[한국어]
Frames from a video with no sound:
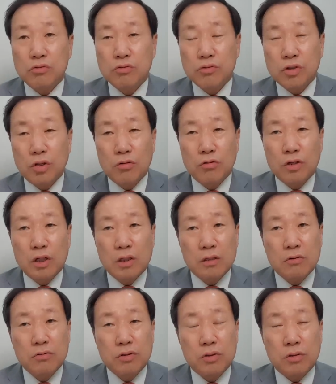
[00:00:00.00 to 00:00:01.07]
국정원이
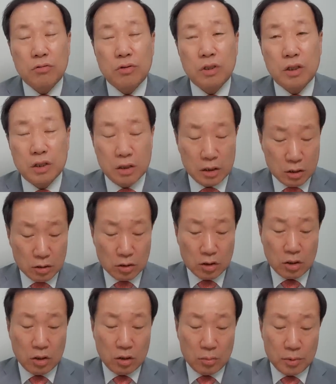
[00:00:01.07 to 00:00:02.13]
국정원이 이런
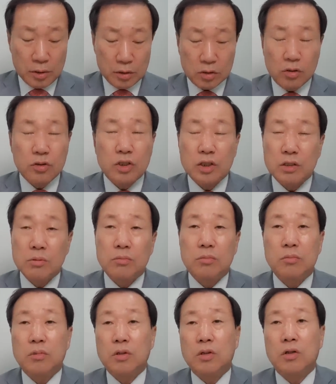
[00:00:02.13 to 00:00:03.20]
기업인 정치인
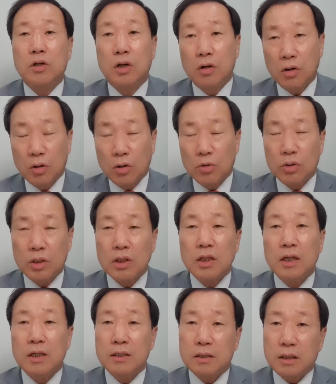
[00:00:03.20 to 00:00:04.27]
뭐 언론인
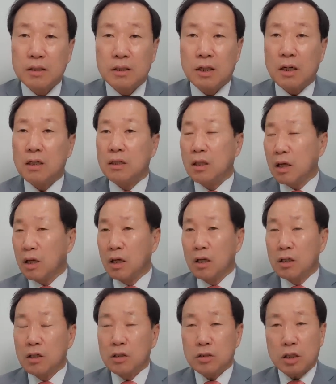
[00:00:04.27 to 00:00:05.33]
사찰할 때
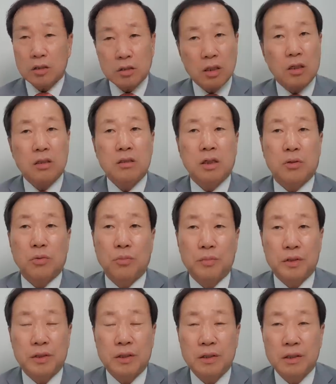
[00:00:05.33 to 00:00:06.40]
그 사찰한
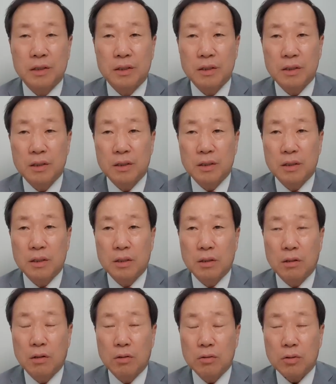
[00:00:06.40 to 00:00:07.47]
자료입니다.
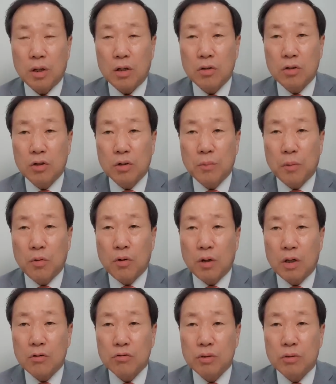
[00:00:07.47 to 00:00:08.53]
당연히
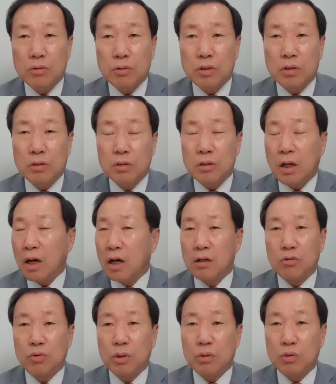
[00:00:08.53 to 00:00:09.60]
보관하고 있고 그거는 다
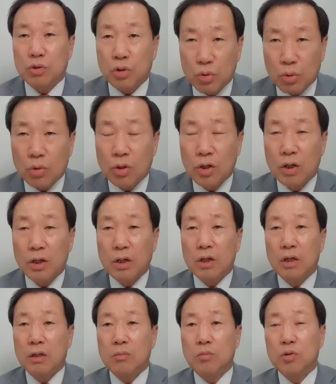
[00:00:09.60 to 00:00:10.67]
알고 있고 저도
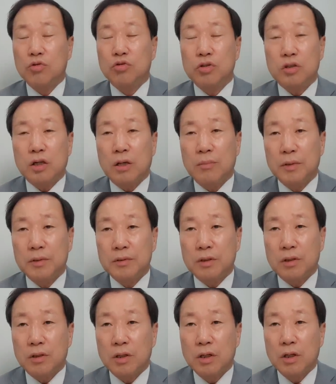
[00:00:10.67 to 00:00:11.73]
뭐
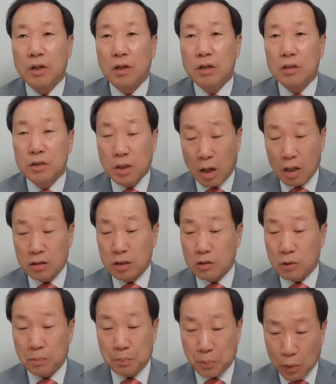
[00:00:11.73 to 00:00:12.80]
취재하면서 제가
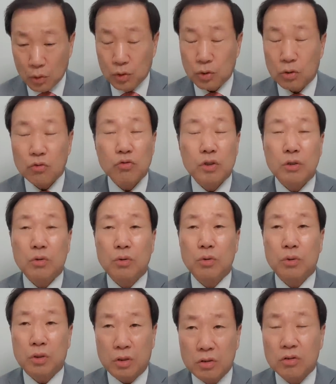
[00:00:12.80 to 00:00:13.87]
직접 본 적도
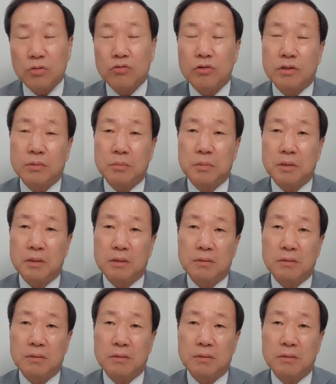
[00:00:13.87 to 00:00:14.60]
있고 들은 적도 있습니다.